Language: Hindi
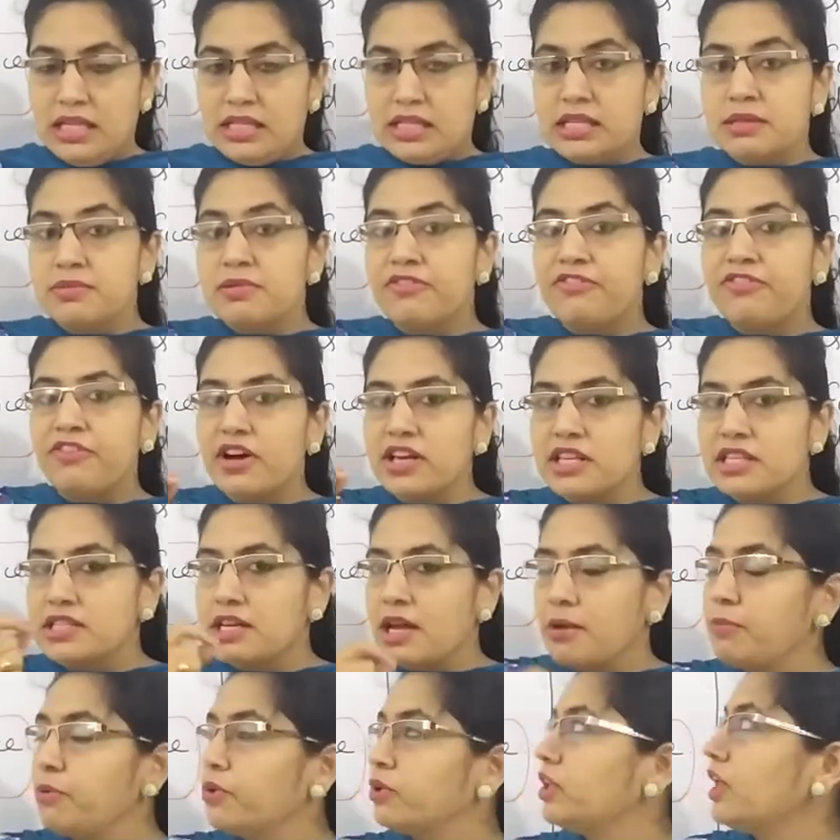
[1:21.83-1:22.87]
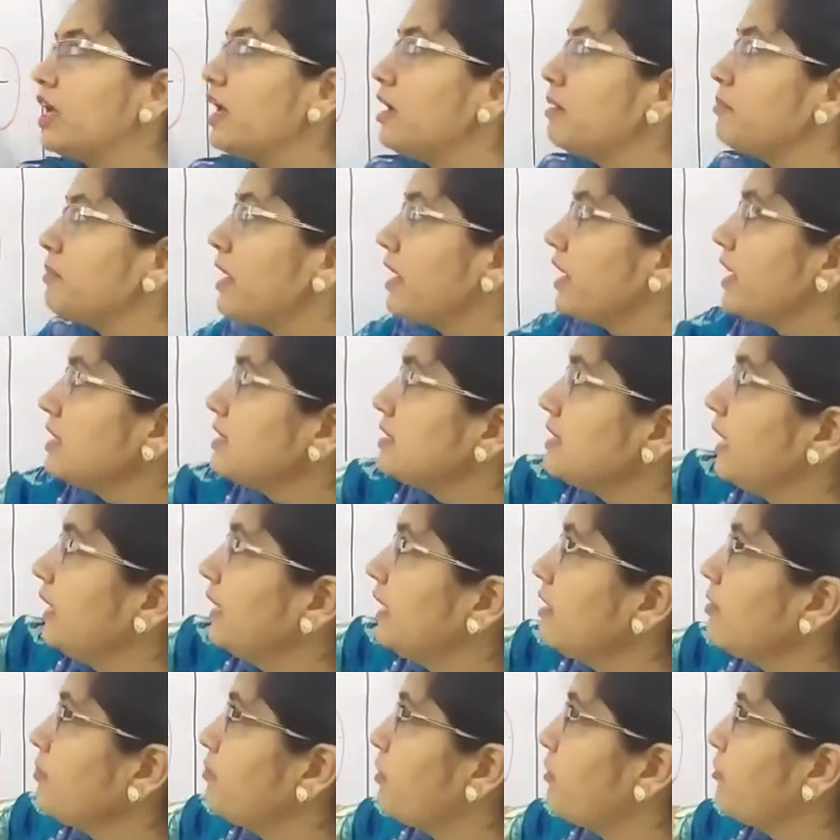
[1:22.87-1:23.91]
जिसमें फर्स्ट स्टेप होता है हमारा
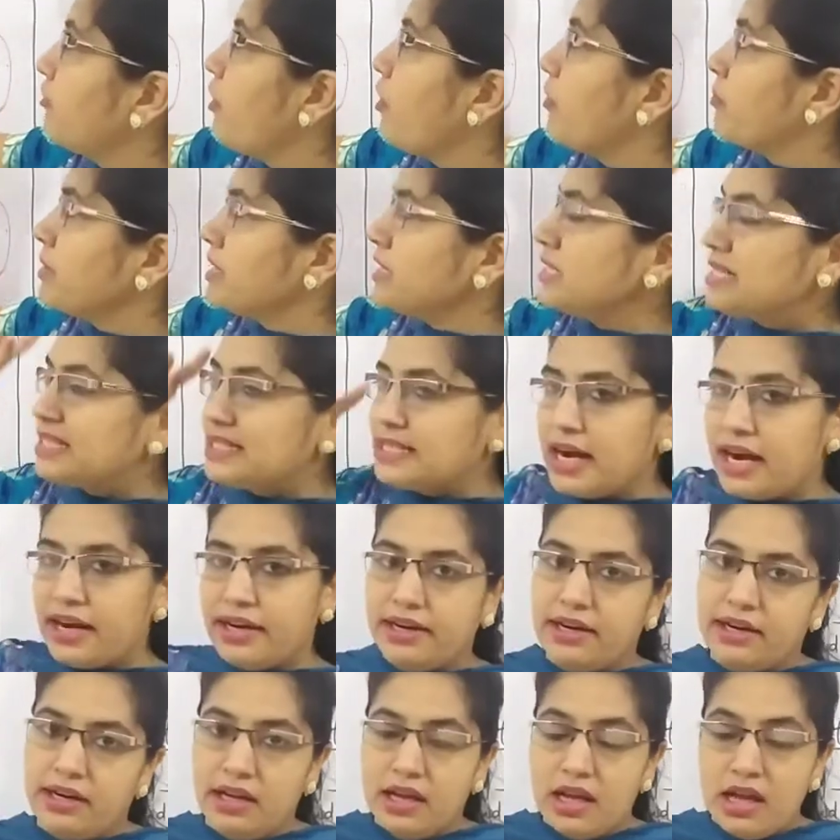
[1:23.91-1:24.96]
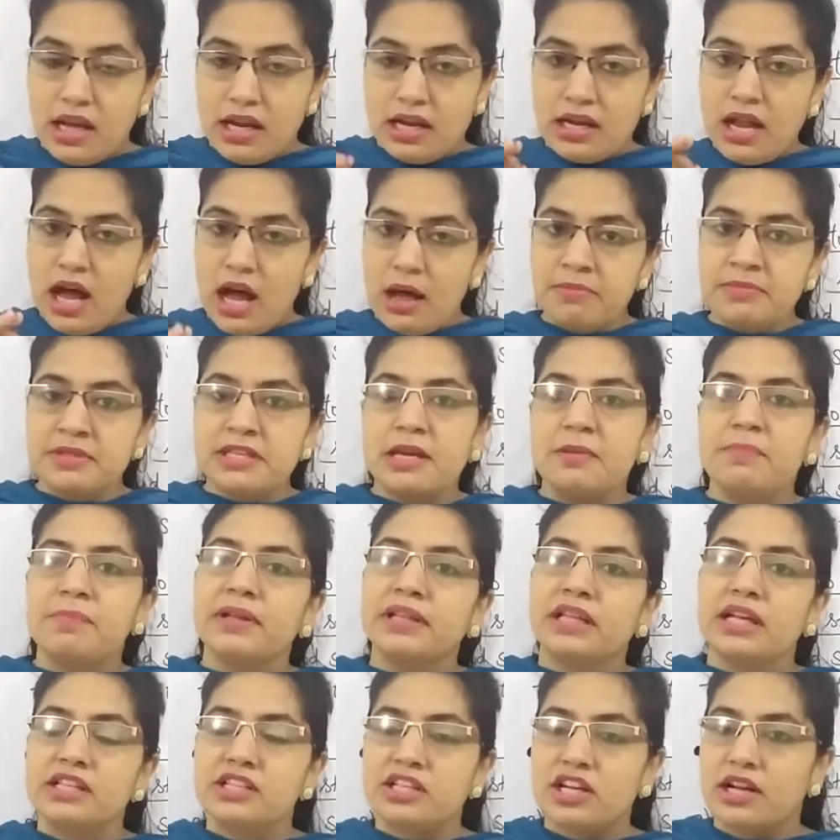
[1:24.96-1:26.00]
सेटिंग परफॉर्मेंस स्टैंडर्ड नाम से ही
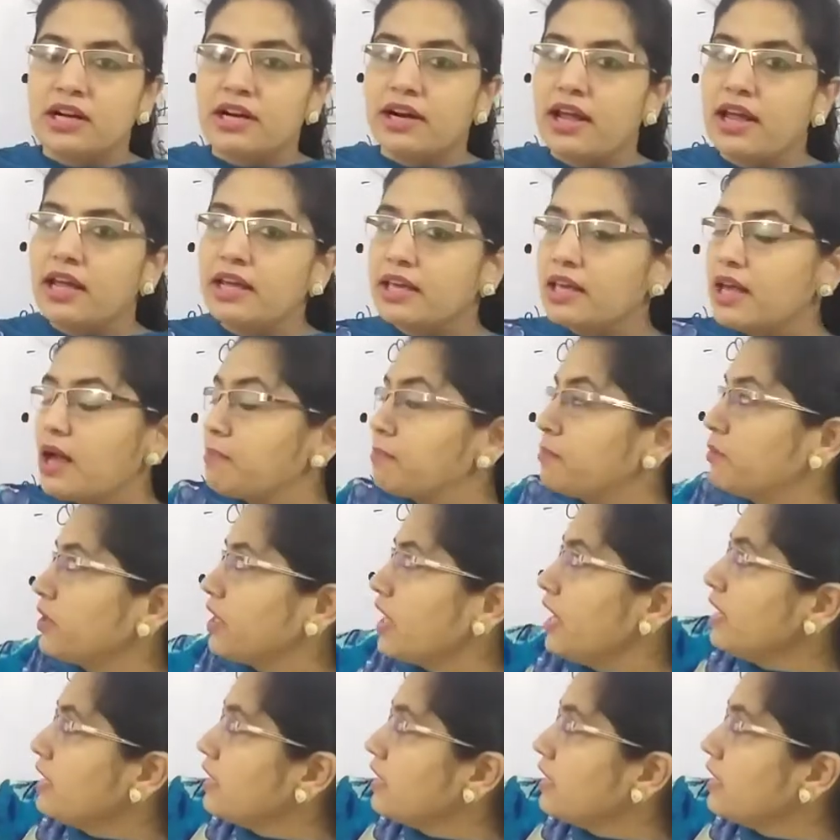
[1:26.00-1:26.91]
पता चल रहा है कि आपको क्या